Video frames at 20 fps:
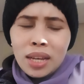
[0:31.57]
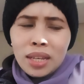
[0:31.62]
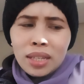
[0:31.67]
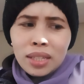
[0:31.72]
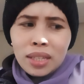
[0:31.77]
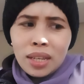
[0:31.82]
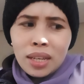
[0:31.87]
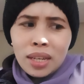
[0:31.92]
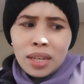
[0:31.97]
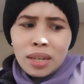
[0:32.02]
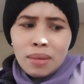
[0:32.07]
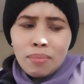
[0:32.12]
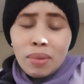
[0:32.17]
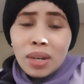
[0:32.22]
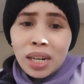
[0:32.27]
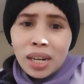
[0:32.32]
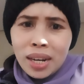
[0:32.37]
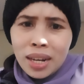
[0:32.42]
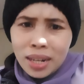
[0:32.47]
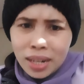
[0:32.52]
sa
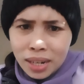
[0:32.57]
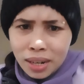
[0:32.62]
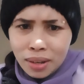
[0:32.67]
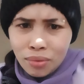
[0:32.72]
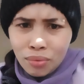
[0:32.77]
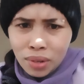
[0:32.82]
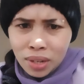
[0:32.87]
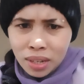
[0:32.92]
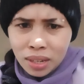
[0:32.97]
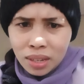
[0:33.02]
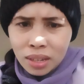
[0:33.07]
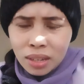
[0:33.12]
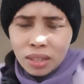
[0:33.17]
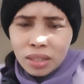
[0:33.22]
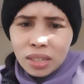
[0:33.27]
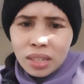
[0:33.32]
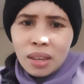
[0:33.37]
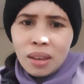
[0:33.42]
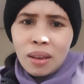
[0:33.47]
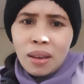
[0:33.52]
Maralag,
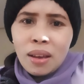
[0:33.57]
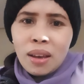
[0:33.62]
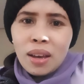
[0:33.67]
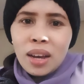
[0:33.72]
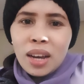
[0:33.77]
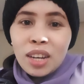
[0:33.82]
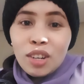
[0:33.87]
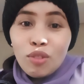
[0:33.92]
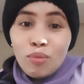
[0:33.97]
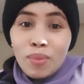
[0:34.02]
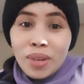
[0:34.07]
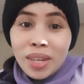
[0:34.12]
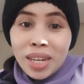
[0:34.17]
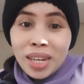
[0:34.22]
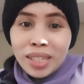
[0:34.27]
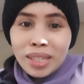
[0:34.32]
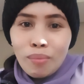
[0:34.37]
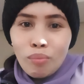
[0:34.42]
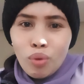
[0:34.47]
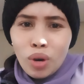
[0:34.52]
Lawis, uh, ah,
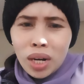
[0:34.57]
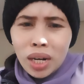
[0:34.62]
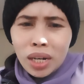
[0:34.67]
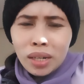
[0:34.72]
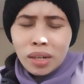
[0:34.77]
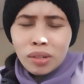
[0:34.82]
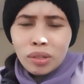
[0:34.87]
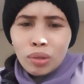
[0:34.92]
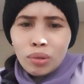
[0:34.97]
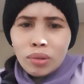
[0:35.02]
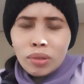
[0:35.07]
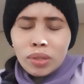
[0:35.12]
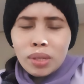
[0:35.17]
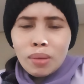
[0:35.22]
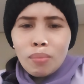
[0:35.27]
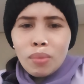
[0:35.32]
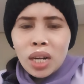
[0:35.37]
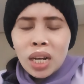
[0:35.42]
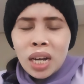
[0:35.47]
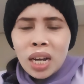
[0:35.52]
dumingag sa Buanga del sa
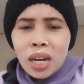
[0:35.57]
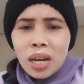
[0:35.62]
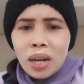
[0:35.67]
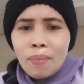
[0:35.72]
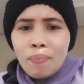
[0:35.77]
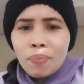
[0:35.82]
mga